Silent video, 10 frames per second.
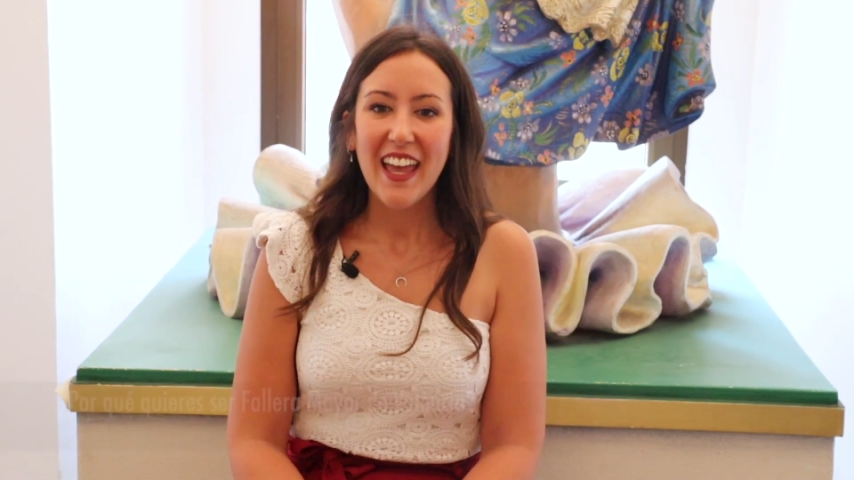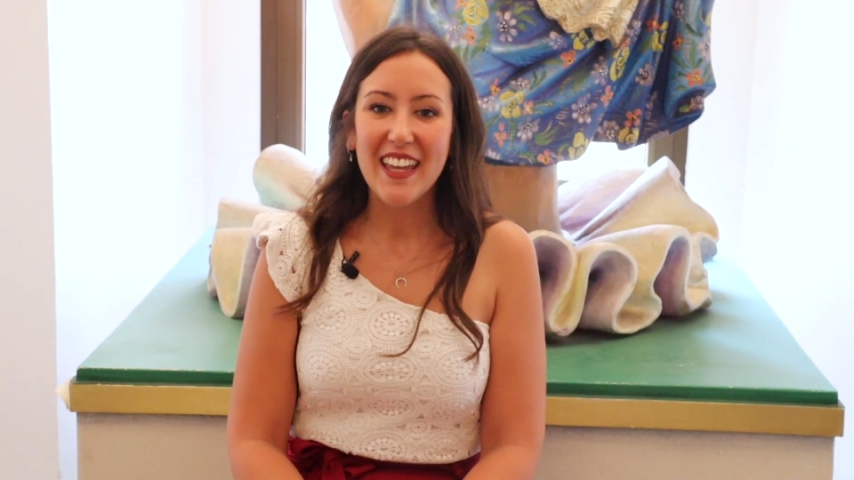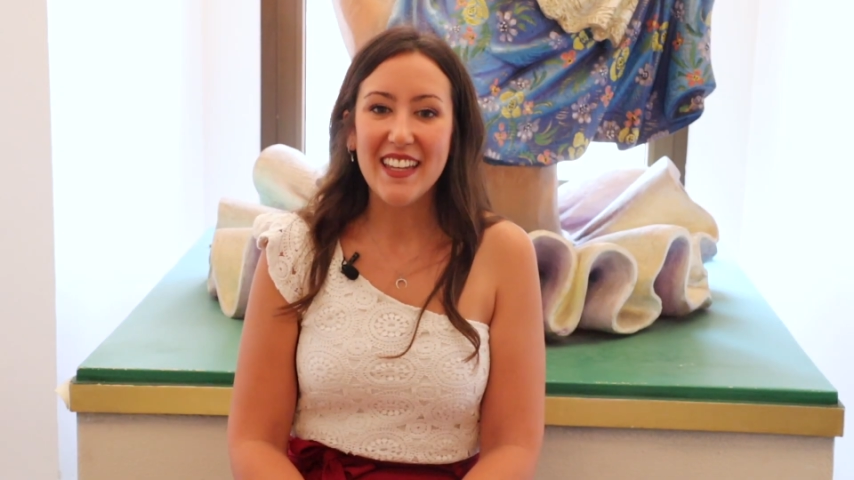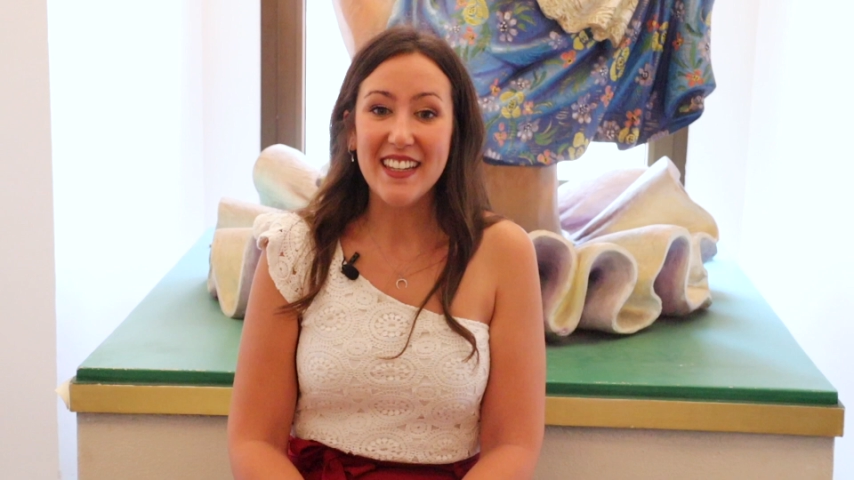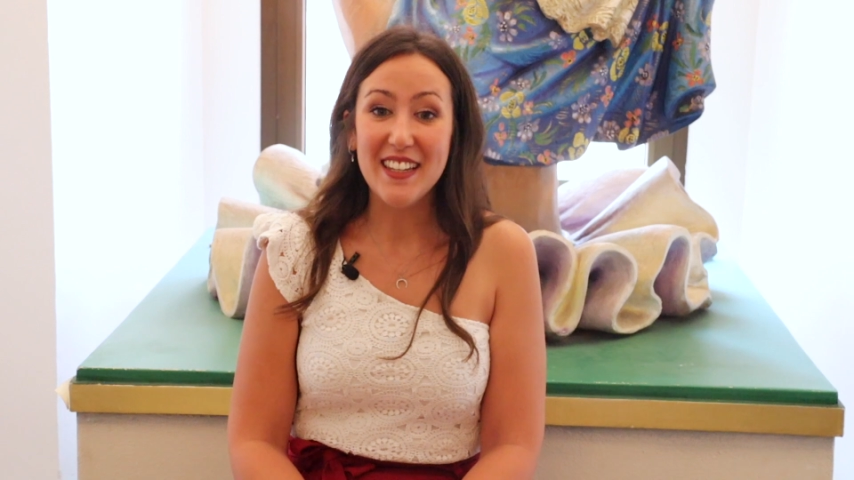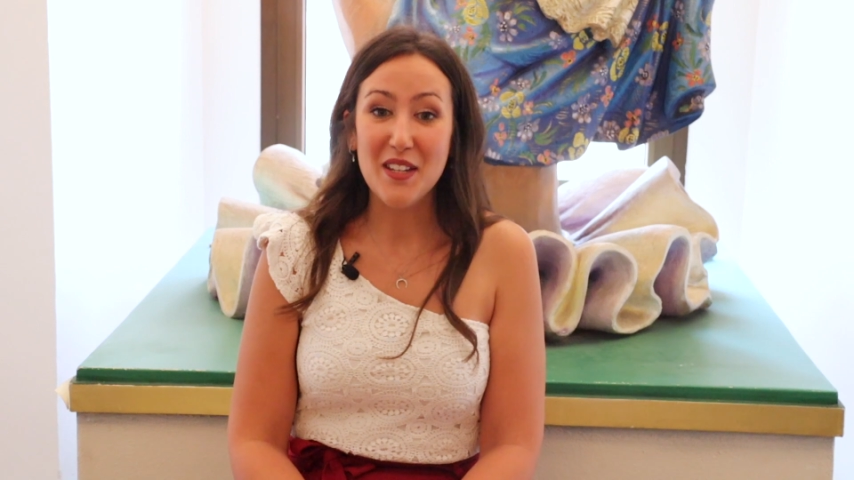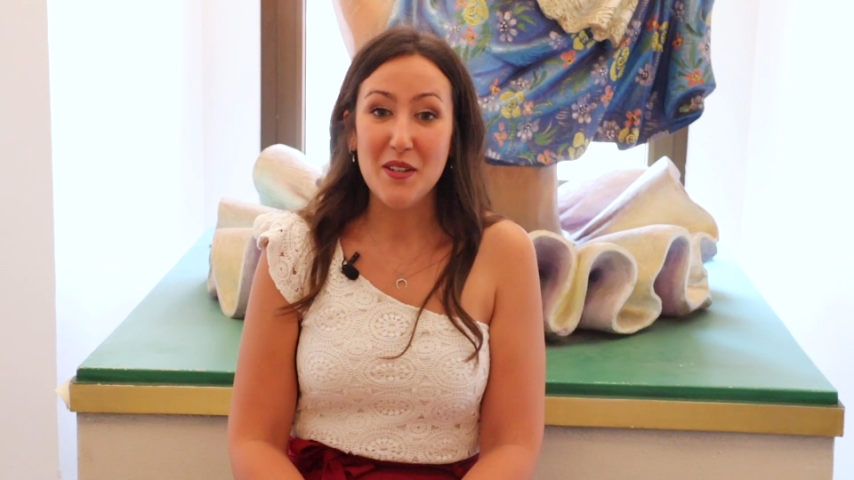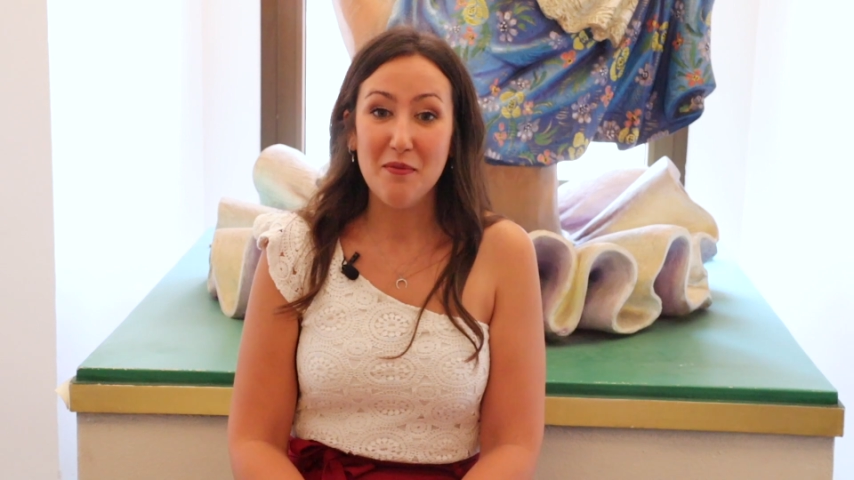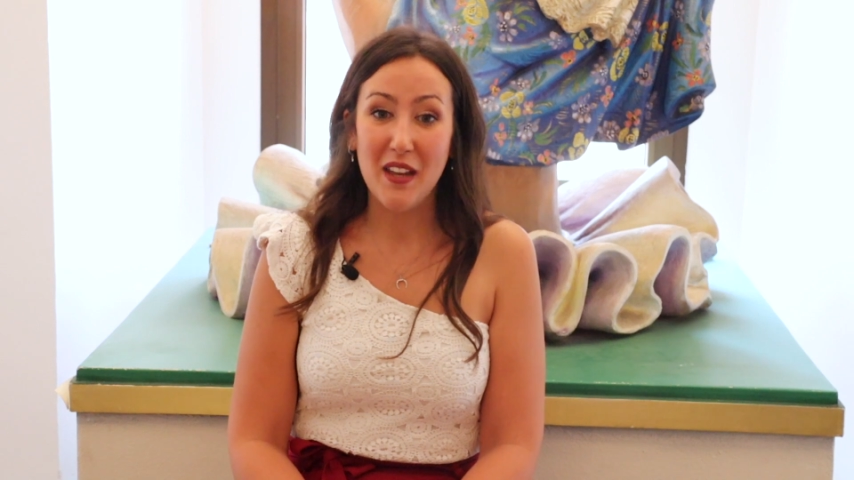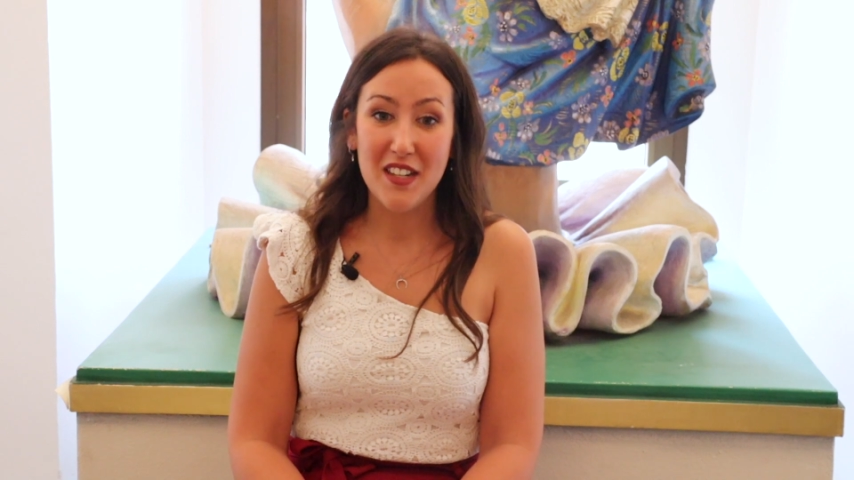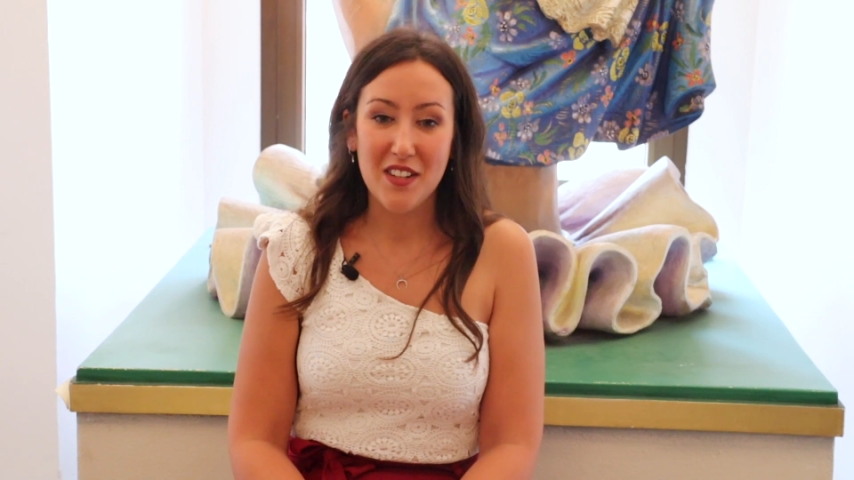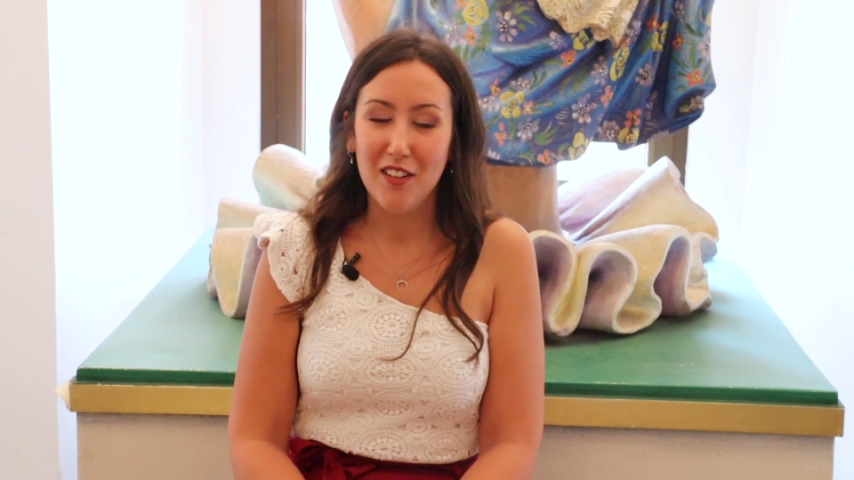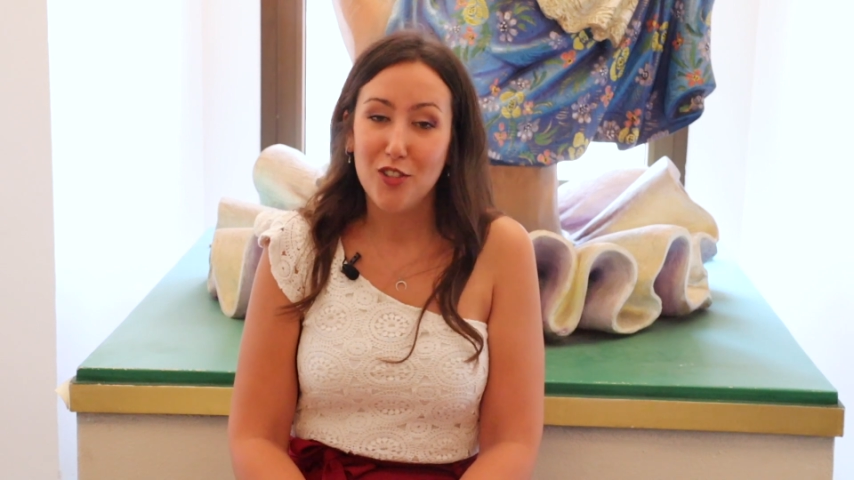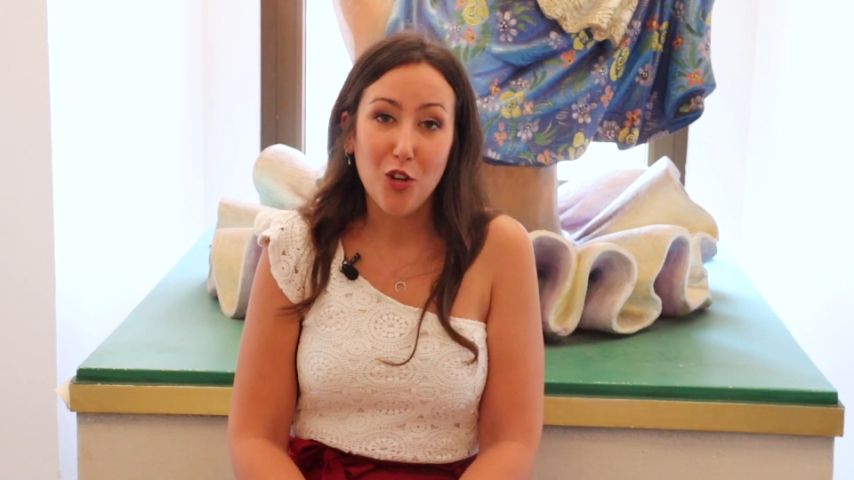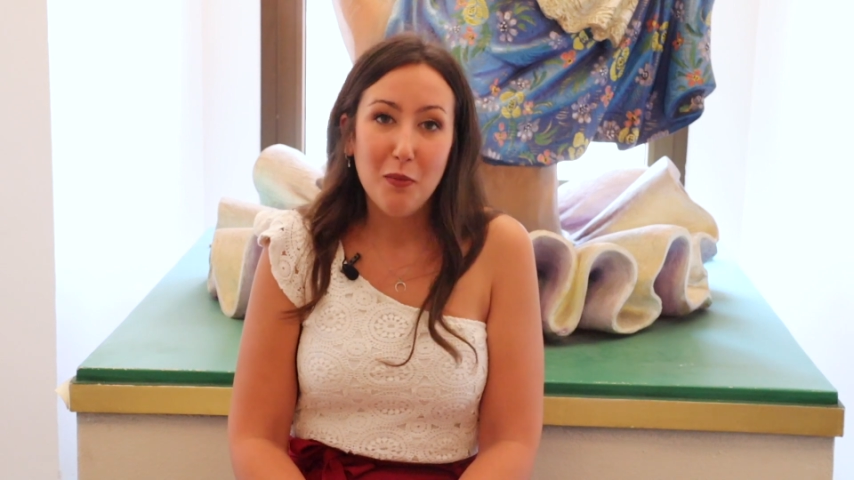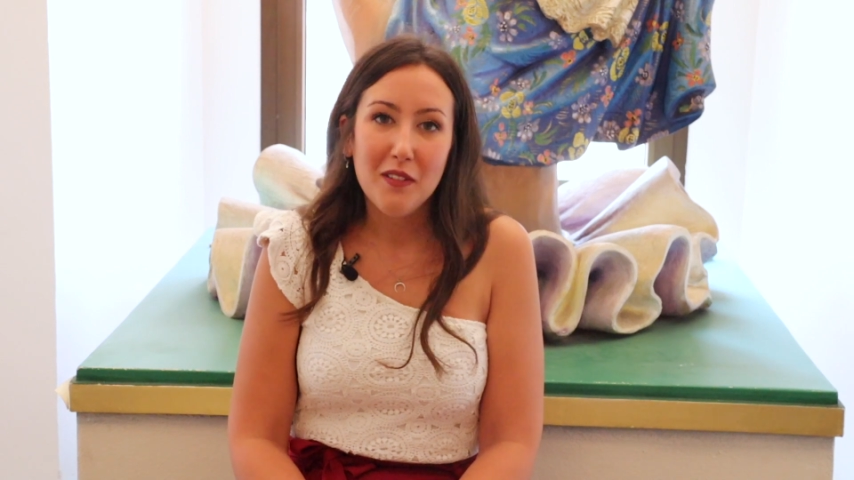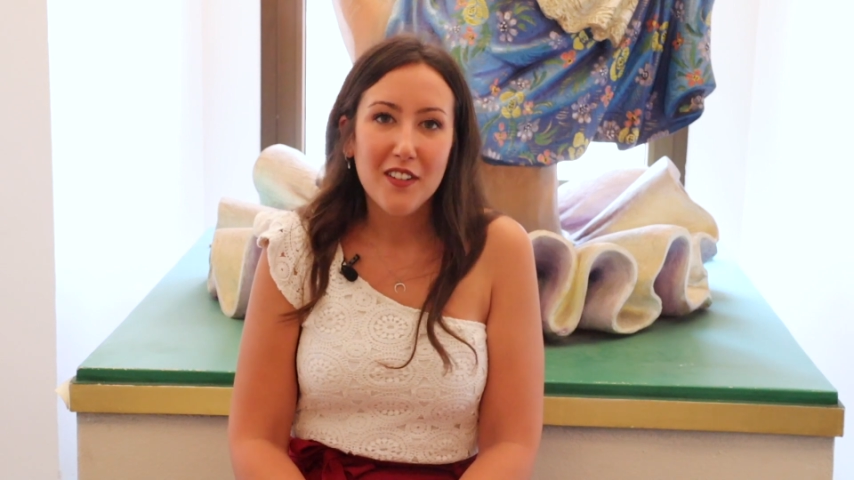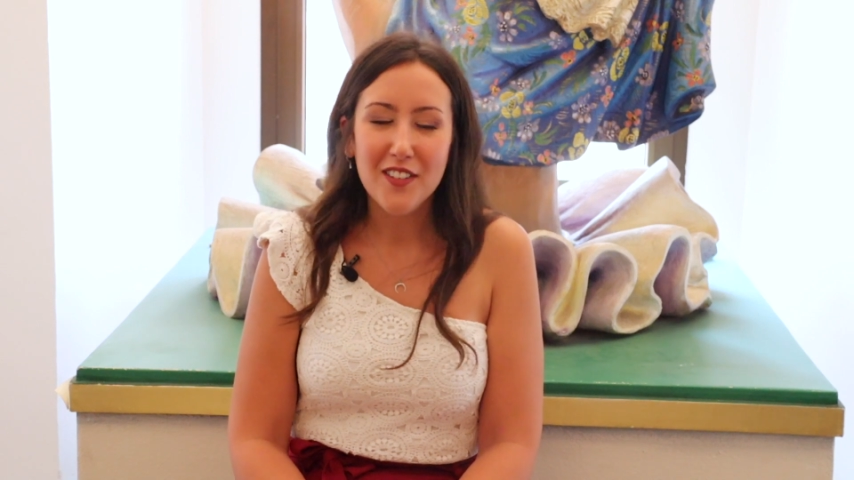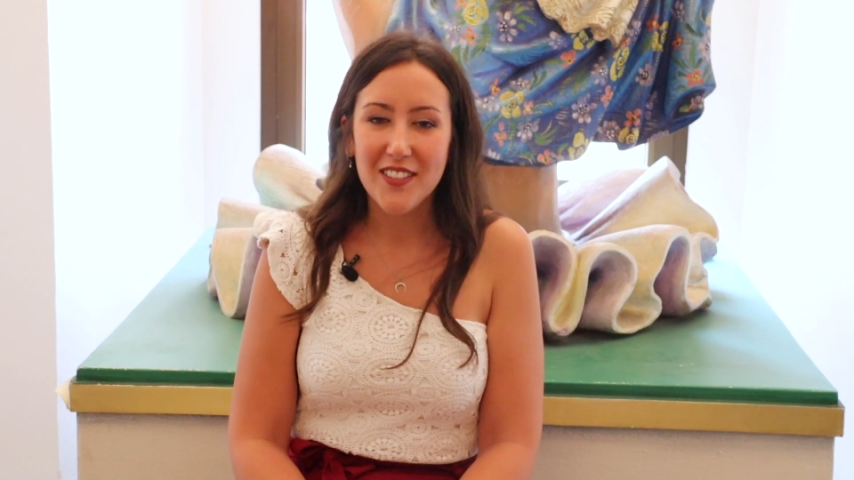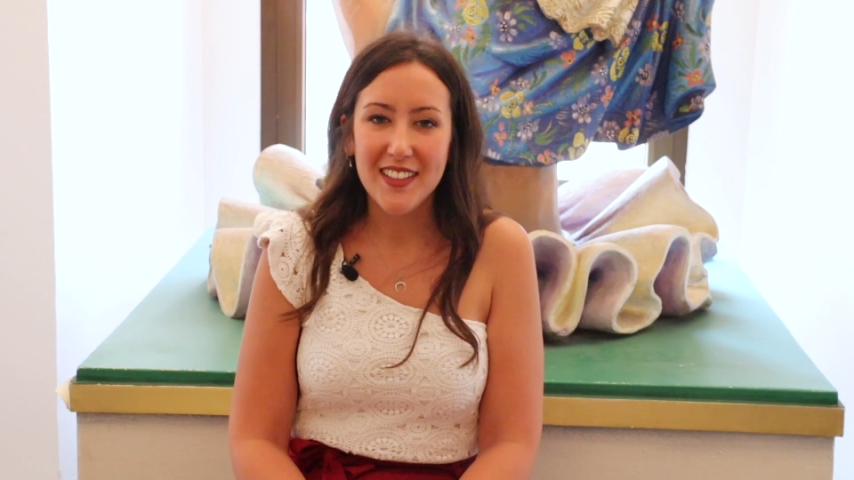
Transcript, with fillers: y es el top, ¿no?